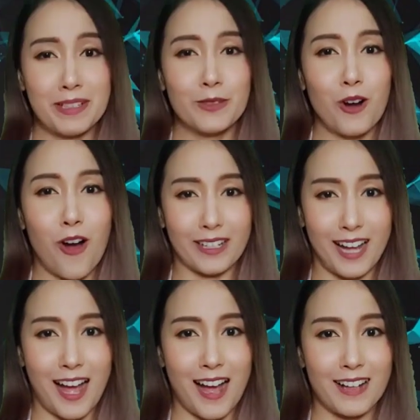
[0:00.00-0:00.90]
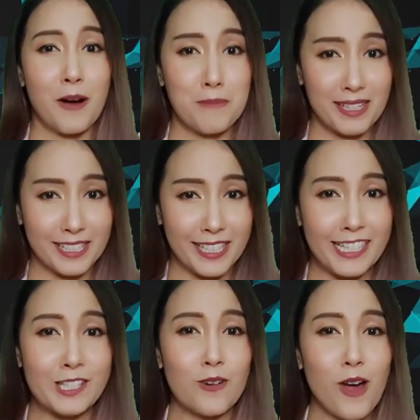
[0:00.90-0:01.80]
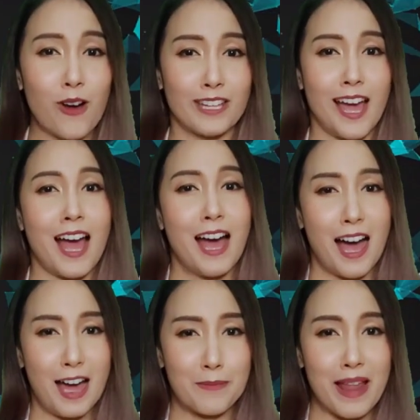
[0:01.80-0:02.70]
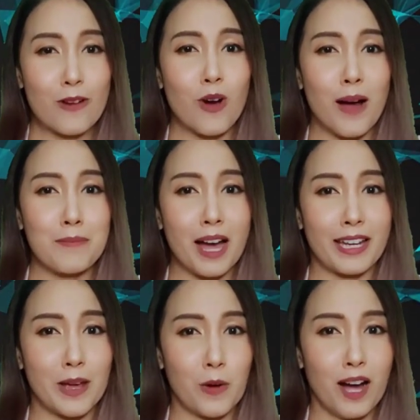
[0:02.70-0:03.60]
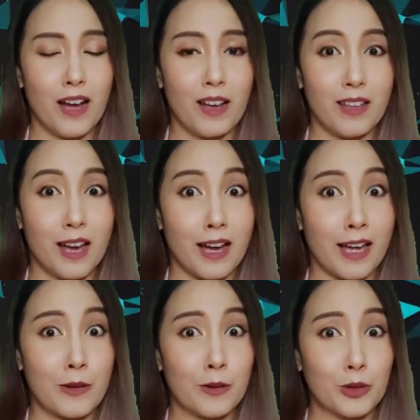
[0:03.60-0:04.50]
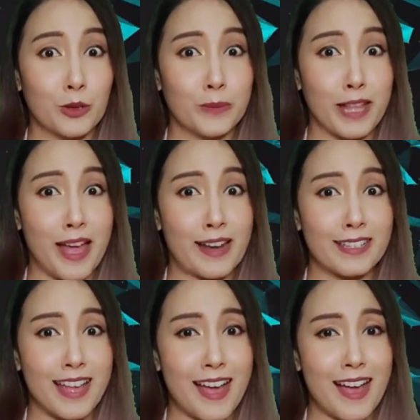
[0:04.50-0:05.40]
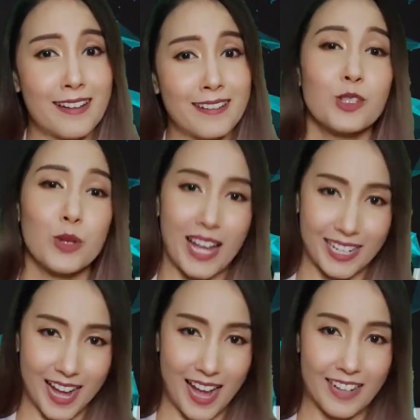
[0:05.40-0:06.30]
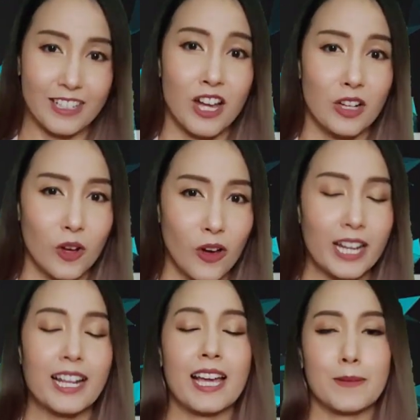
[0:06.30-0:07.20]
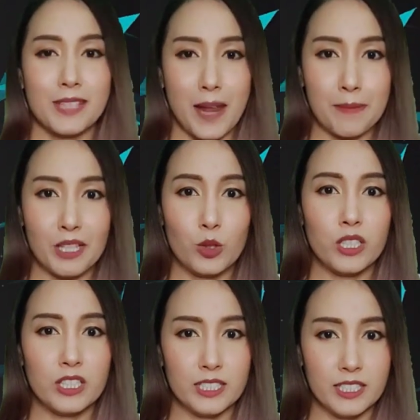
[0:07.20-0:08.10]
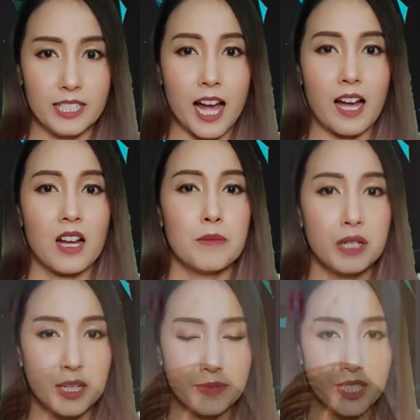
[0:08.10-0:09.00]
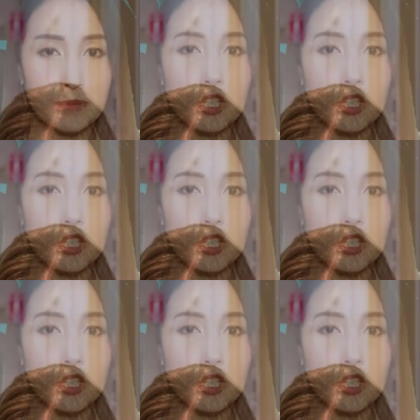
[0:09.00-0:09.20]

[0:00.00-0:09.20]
มันดูก่อนค่ะ บางทีเจ้าดอกเนี้ยอาจแปลความหมายได้ว่า อยากให้คุณตุยไปแทนนะจ๊ะ ส่วนอาการก็คล้ายๆกับสารพิษตัวอื่นๆค่ะ เพิ่มเติม